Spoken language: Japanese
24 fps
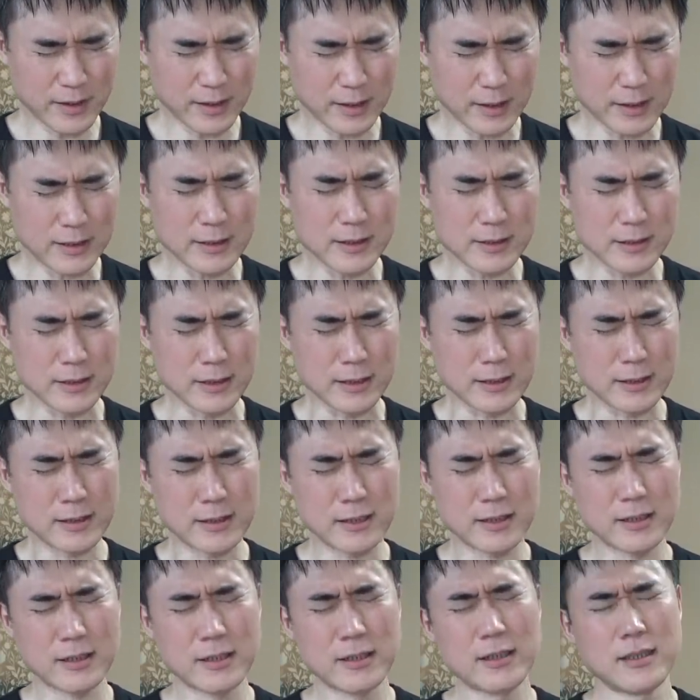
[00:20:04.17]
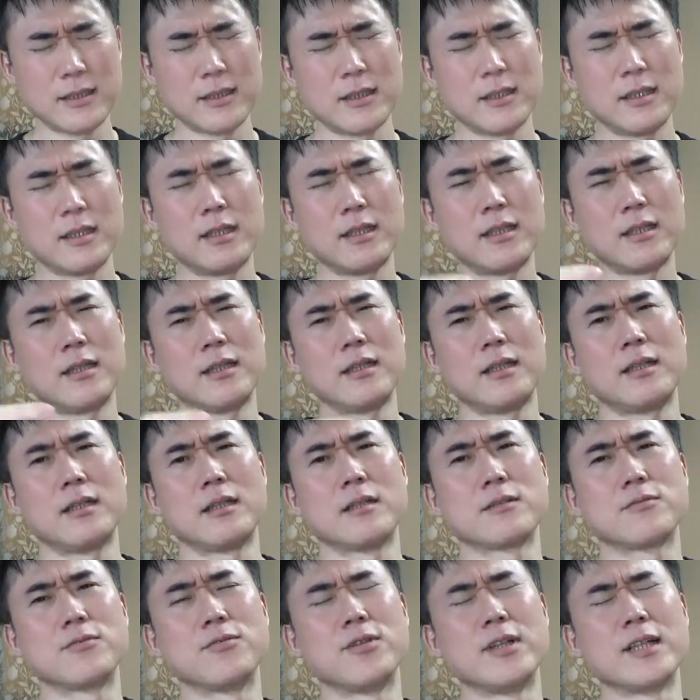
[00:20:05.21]
あれですね
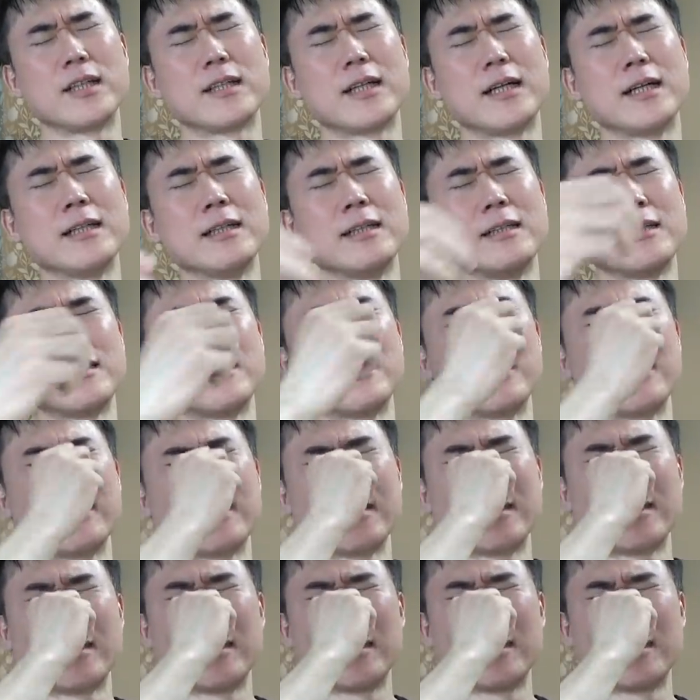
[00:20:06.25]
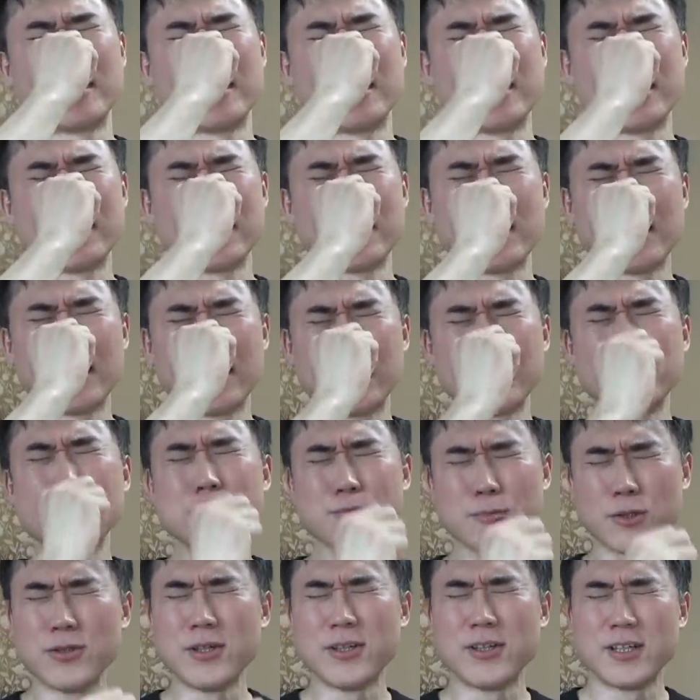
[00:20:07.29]
護衛艦出
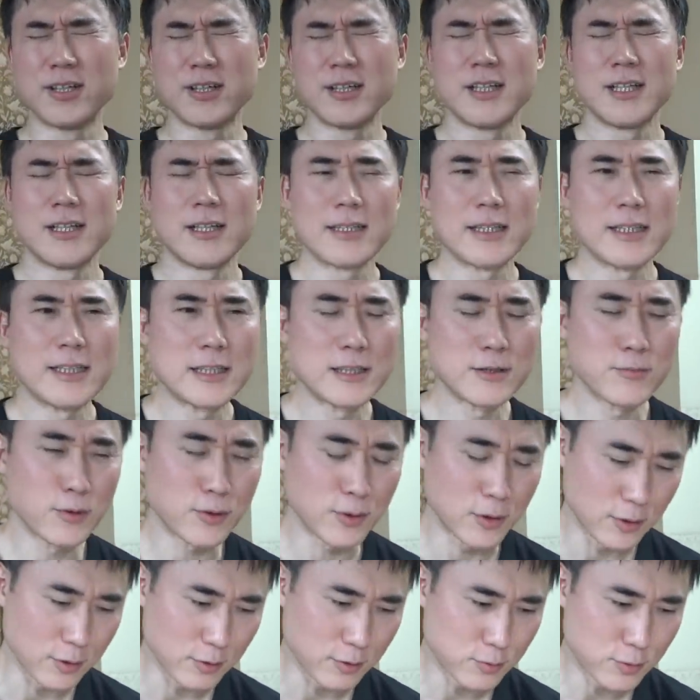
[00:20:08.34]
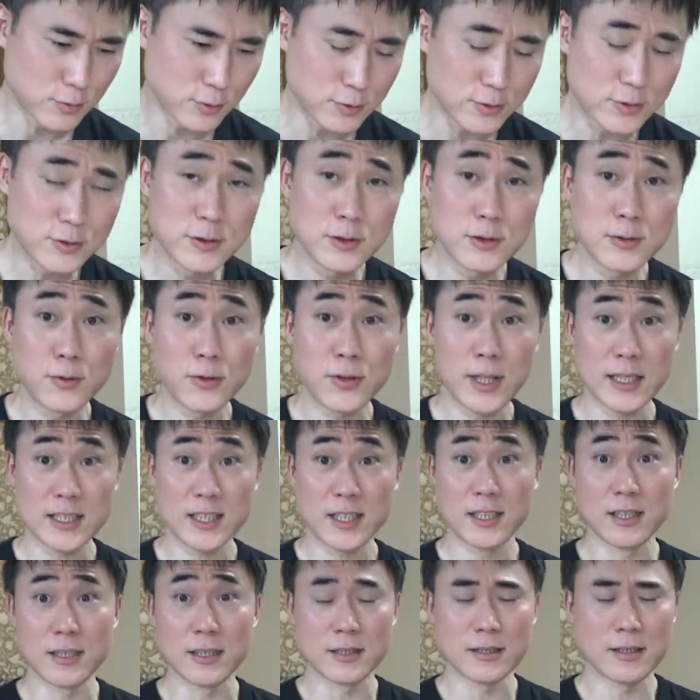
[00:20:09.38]
雲出雲を空母化し
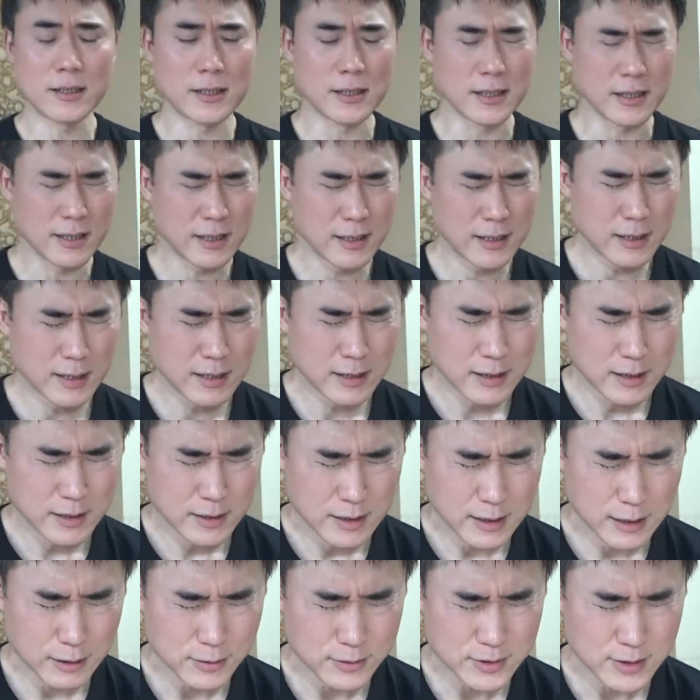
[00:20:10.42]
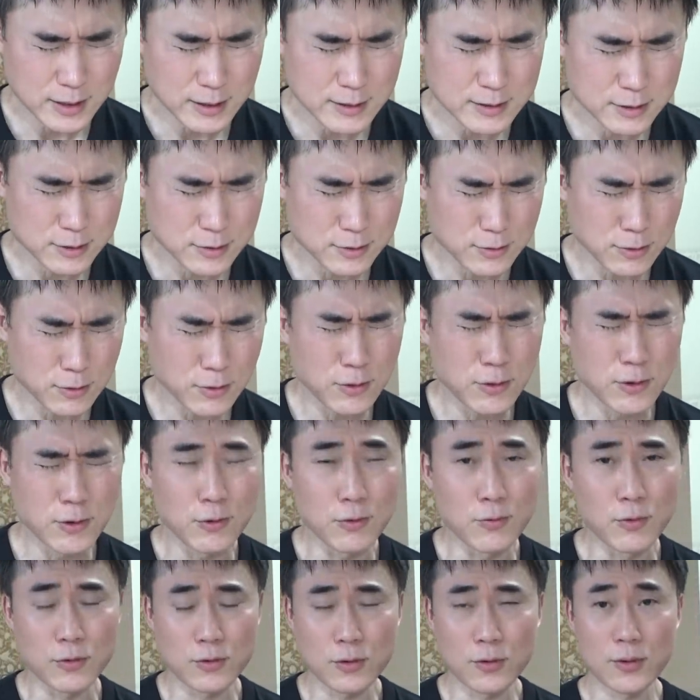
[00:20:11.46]
てですね F35
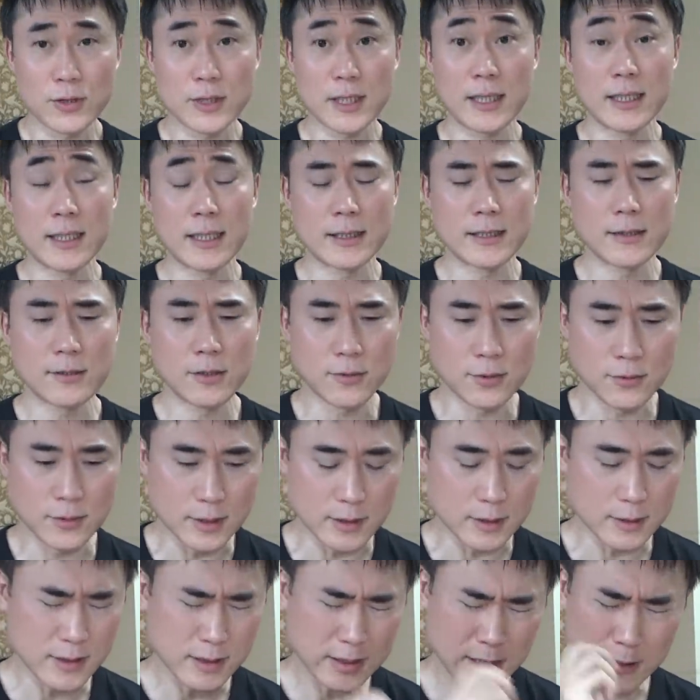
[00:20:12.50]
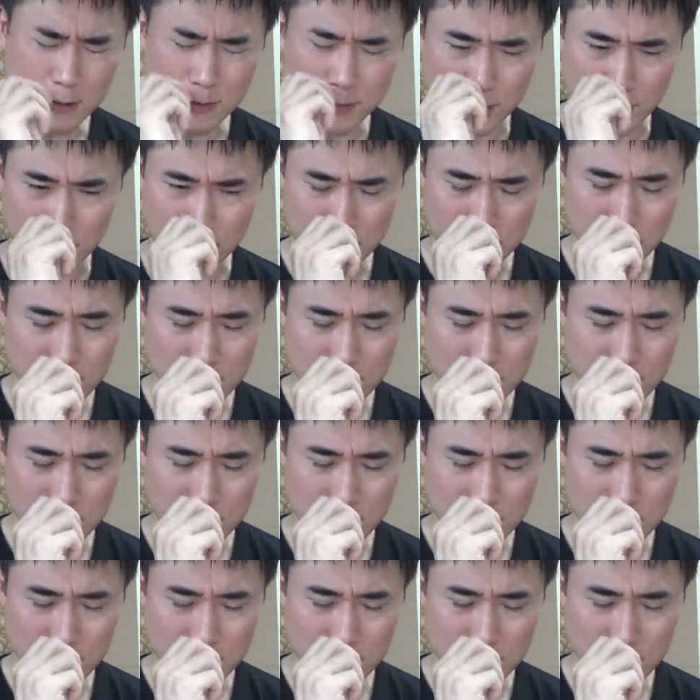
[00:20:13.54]
を搭載できるようにしてると